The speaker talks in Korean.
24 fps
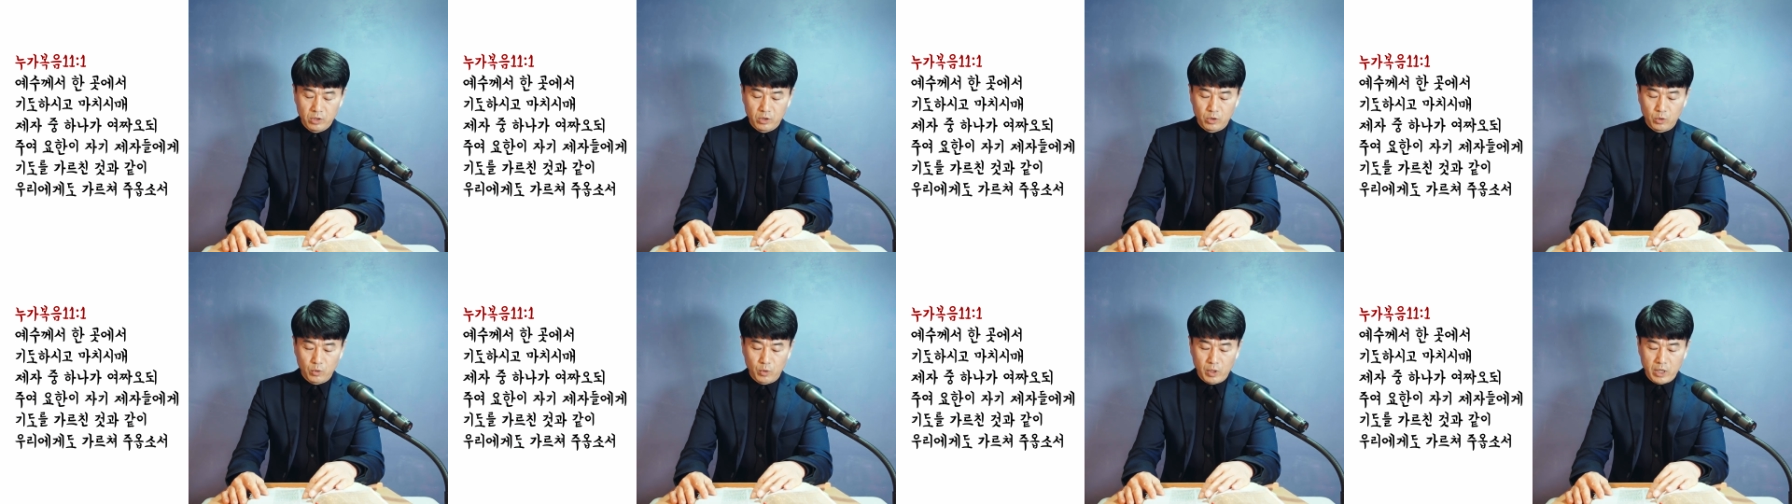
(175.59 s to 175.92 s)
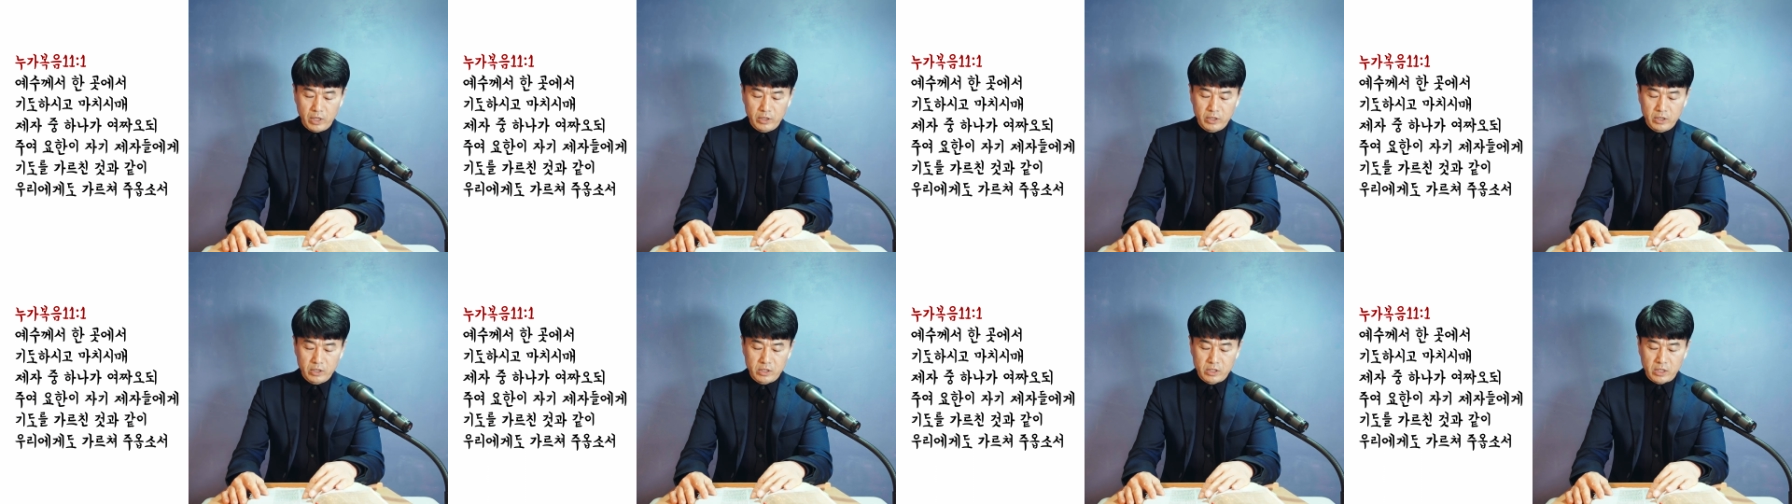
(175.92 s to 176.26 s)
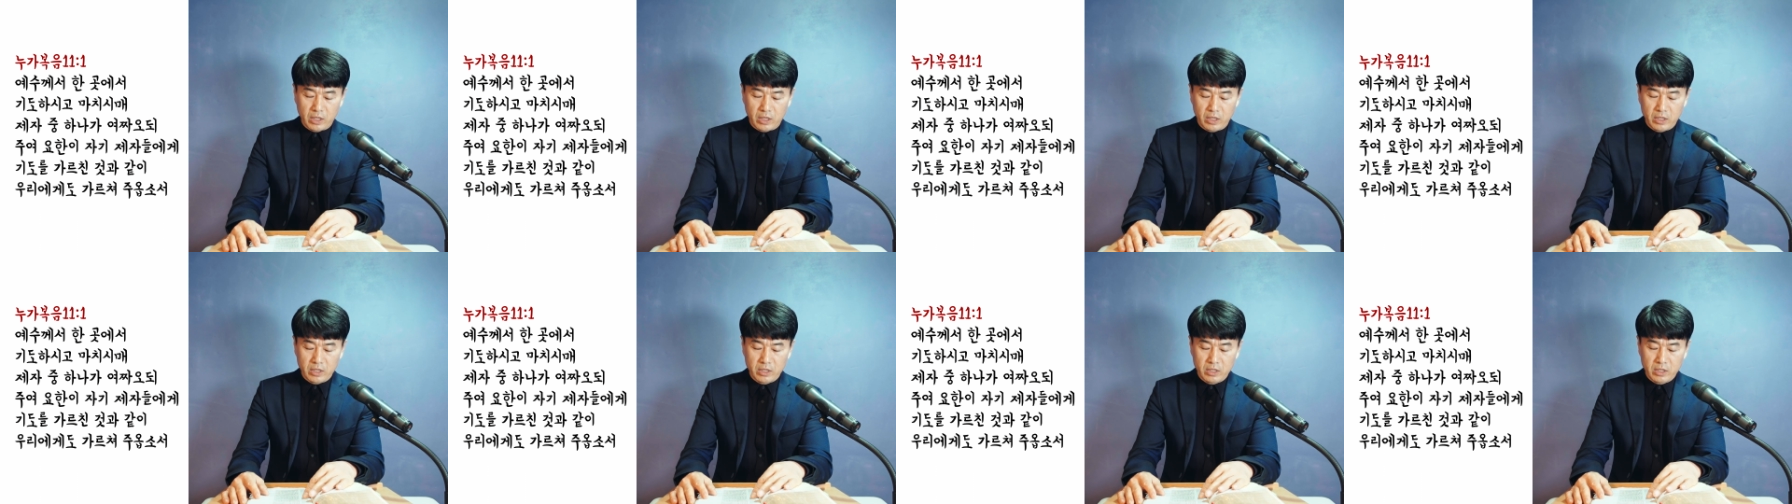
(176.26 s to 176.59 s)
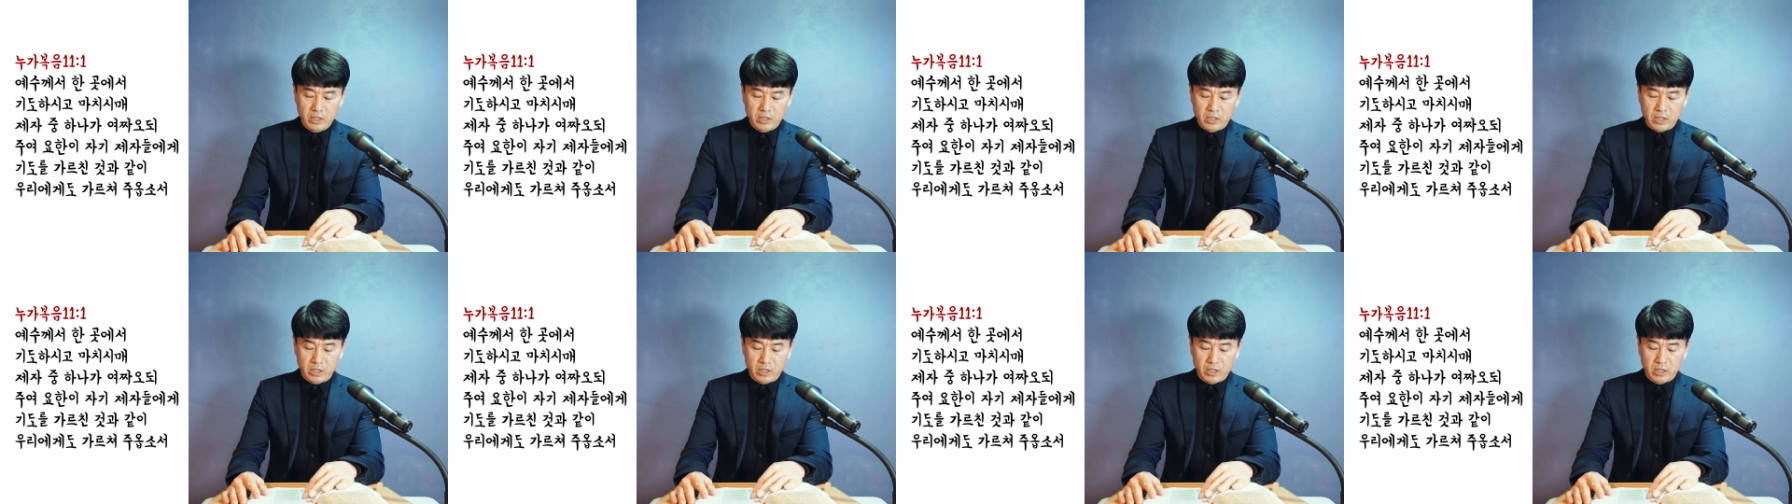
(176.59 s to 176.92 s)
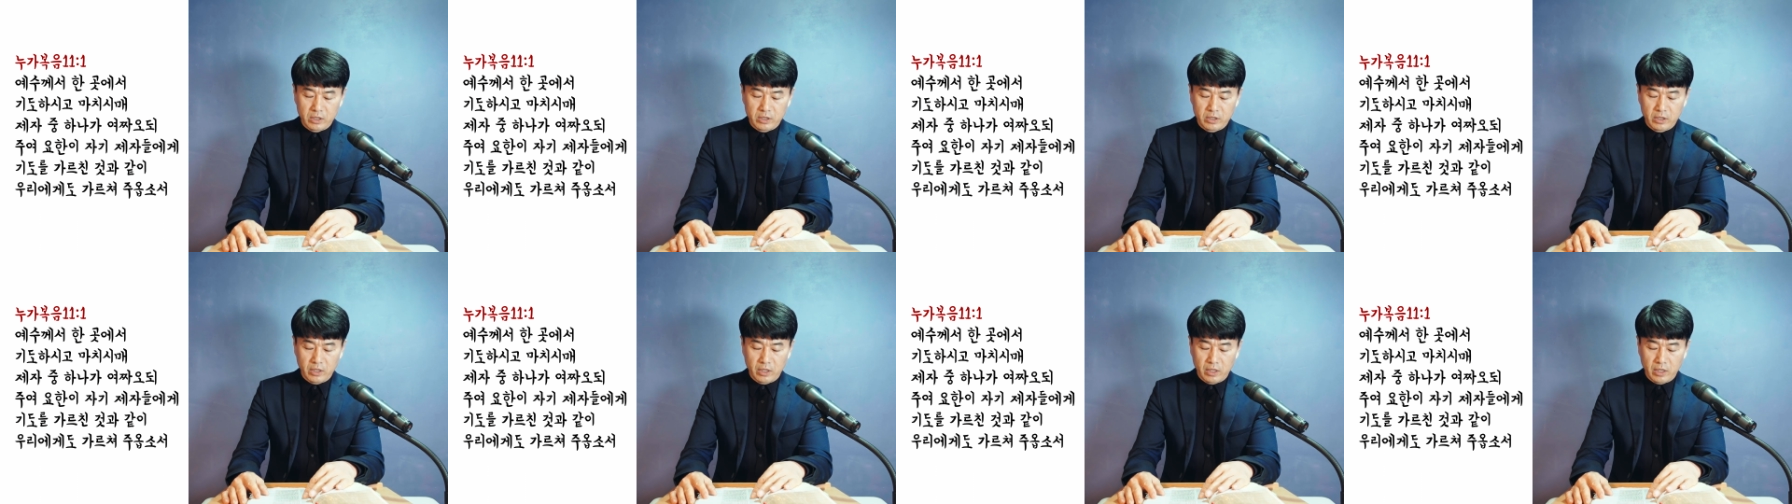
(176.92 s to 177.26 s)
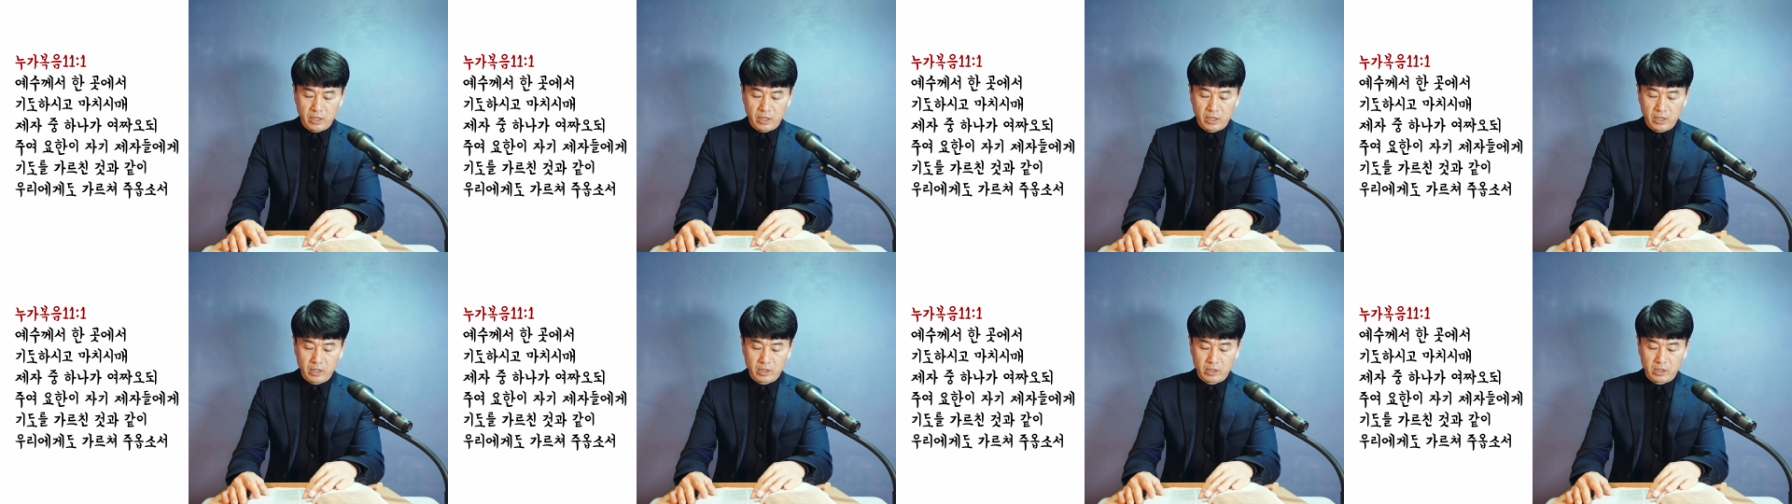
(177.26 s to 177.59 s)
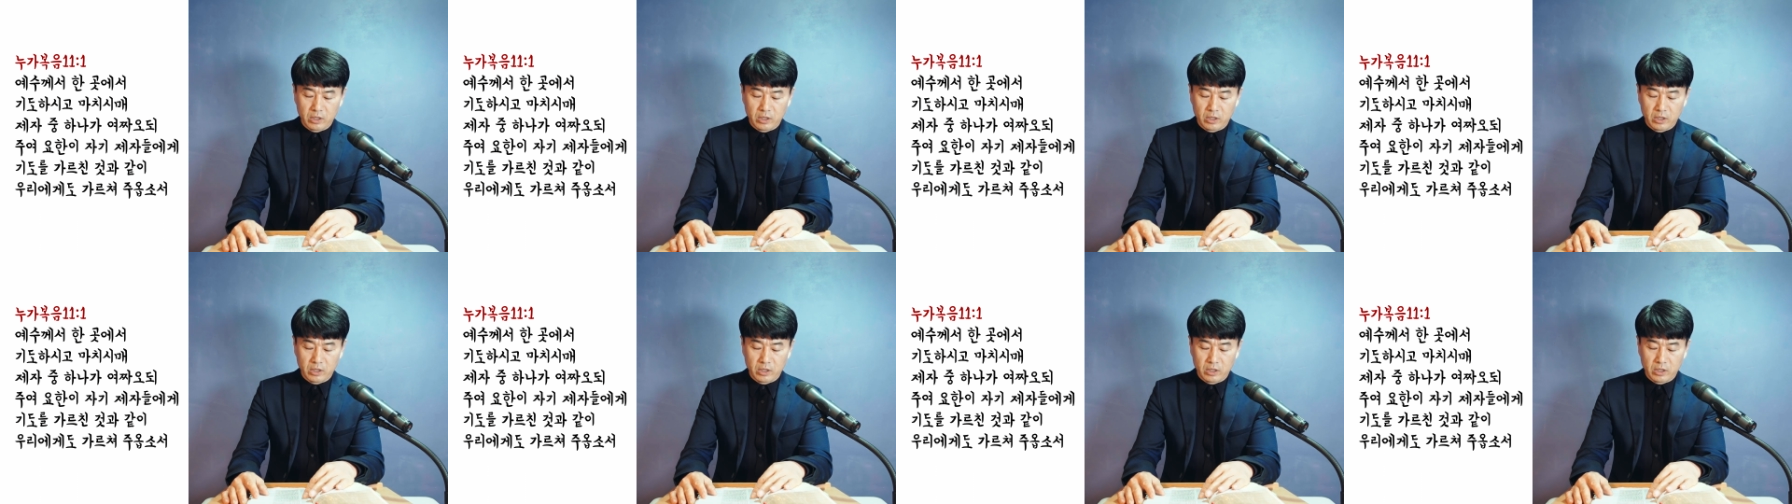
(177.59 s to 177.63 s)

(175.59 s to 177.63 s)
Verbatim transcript: 요한이 자기 제자들에게